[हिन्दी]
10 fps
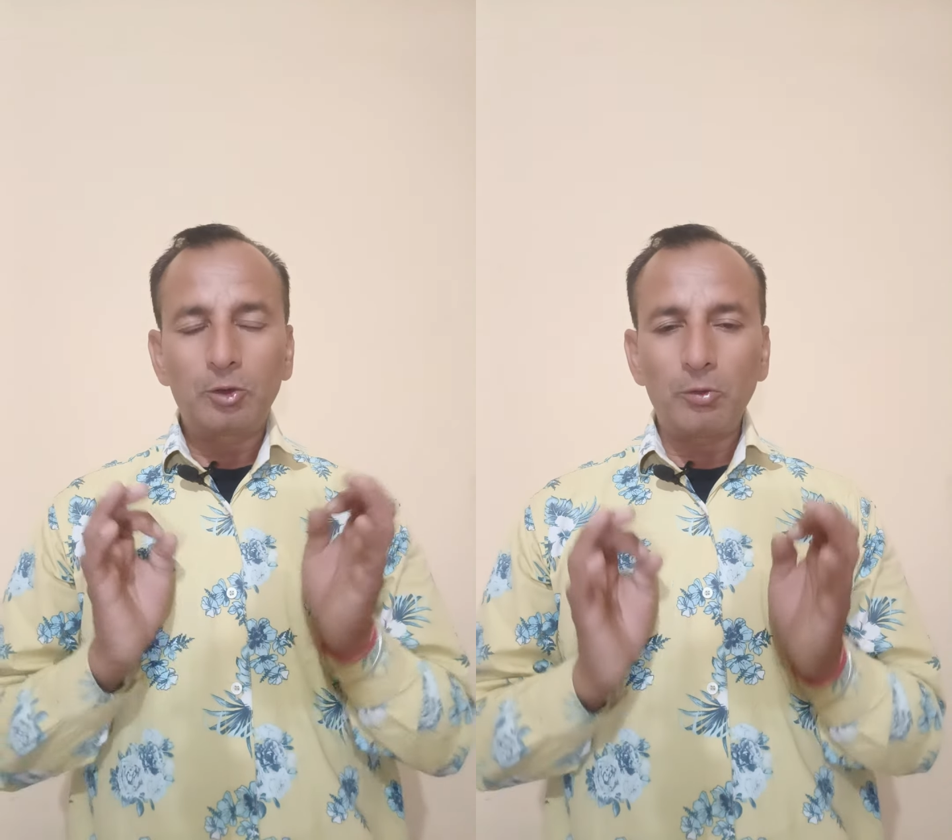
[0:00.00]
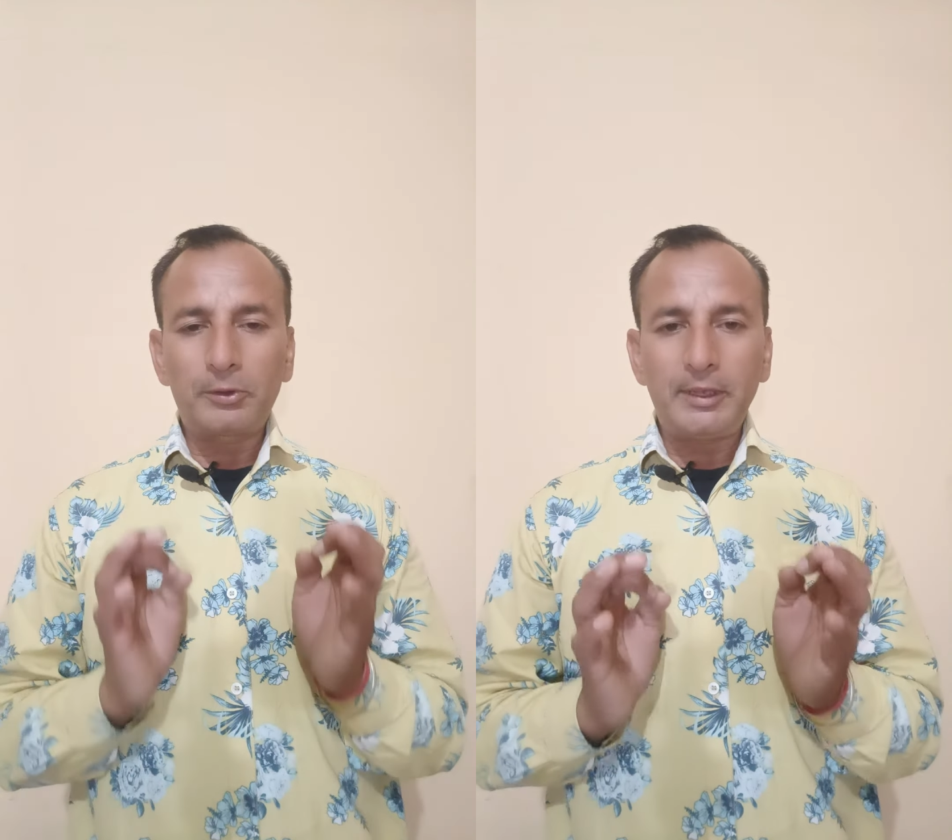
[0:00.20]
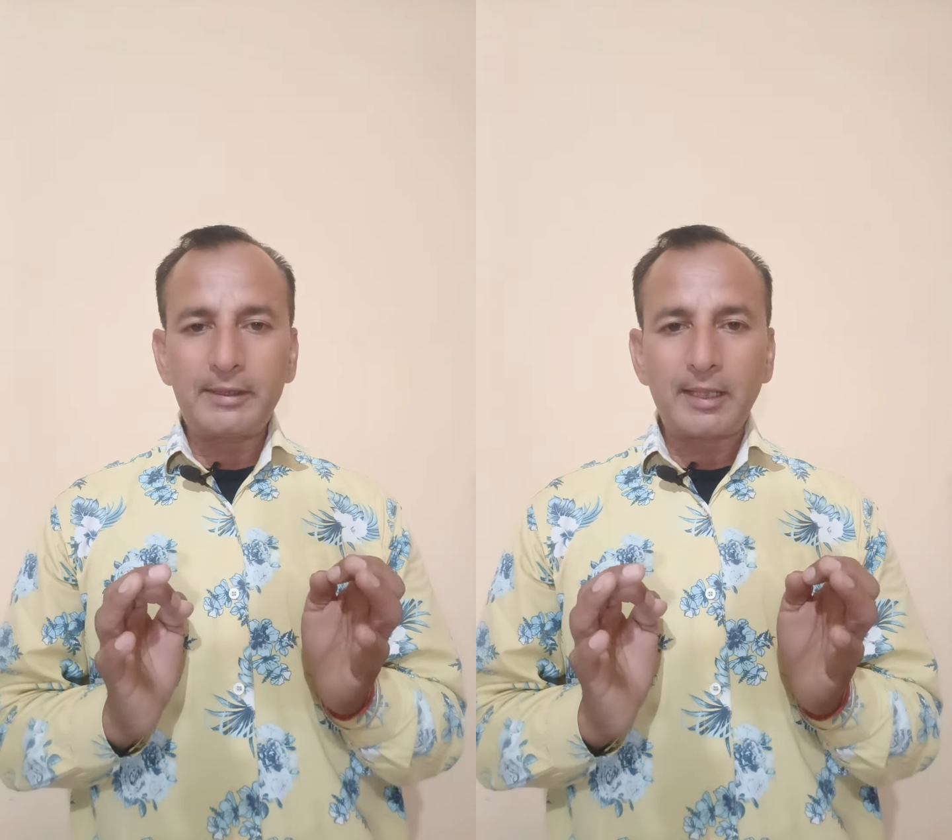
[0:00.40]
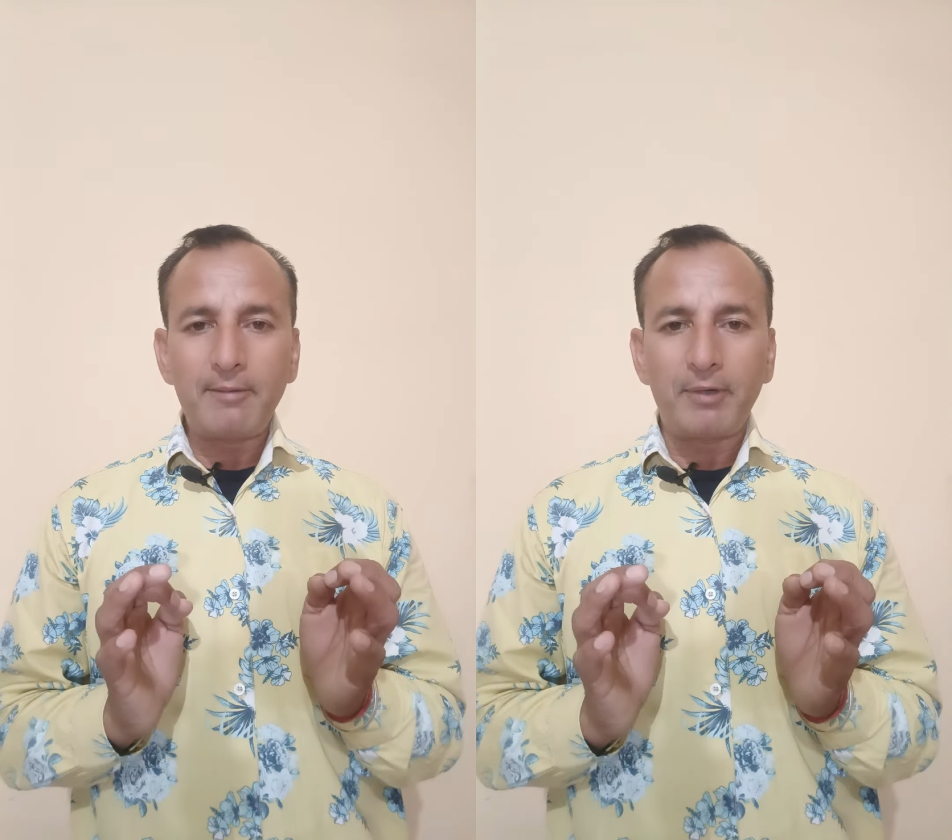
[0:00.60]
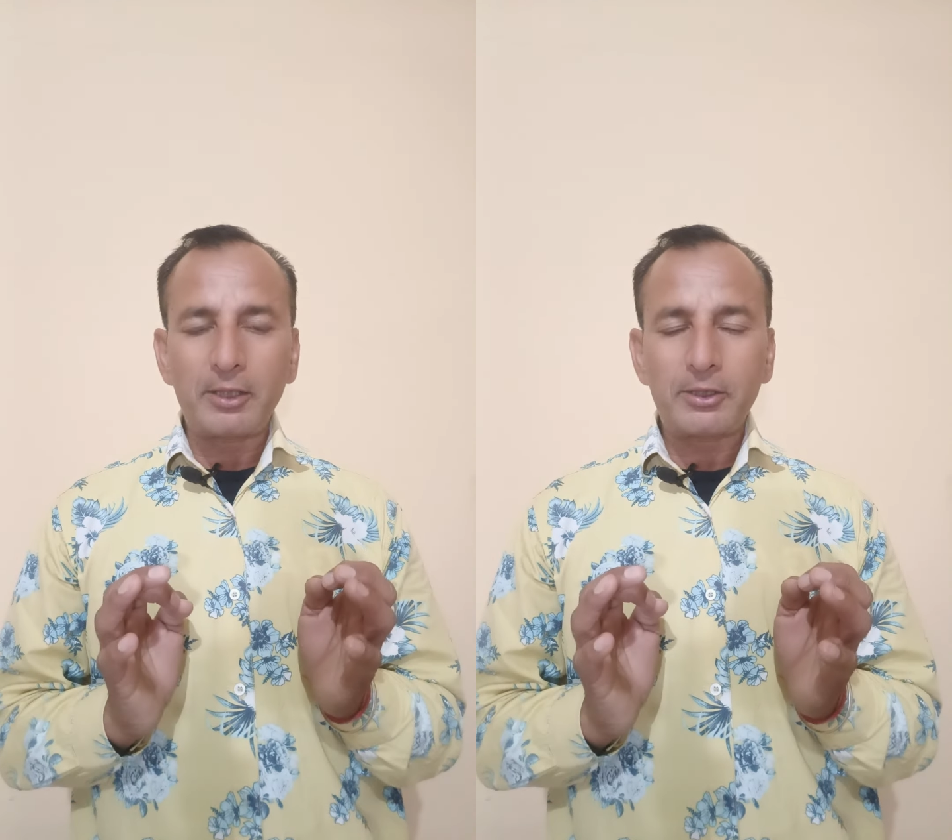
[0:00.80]
तो
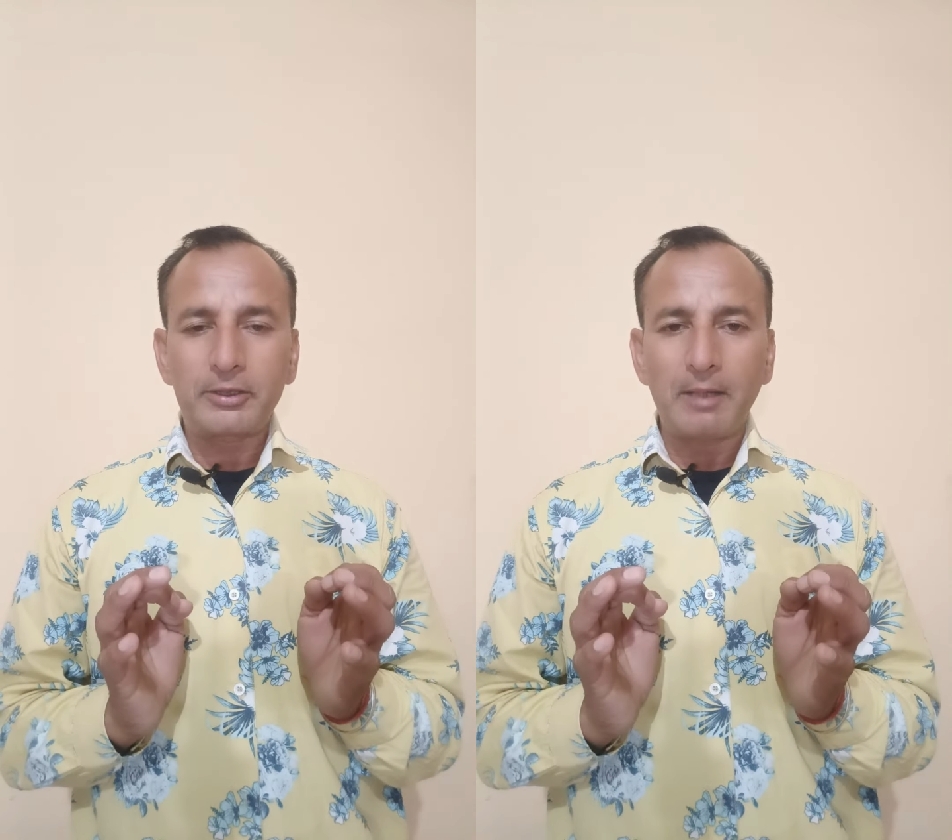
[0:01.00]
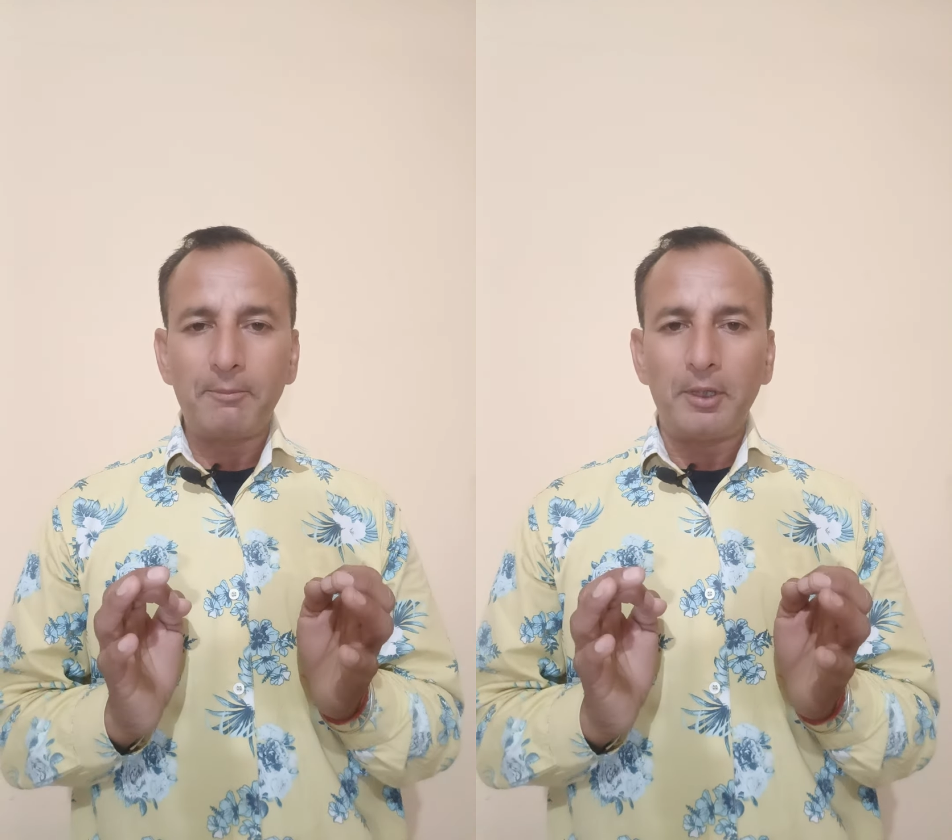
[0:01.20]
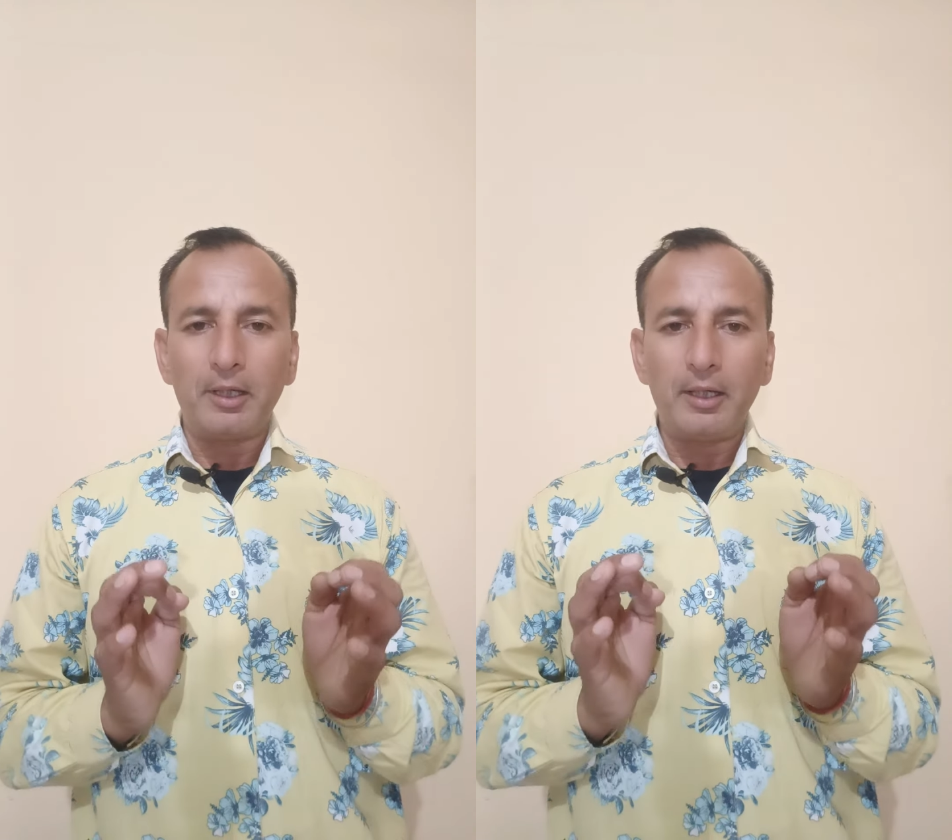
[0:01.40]
तीसरे वर्ष जब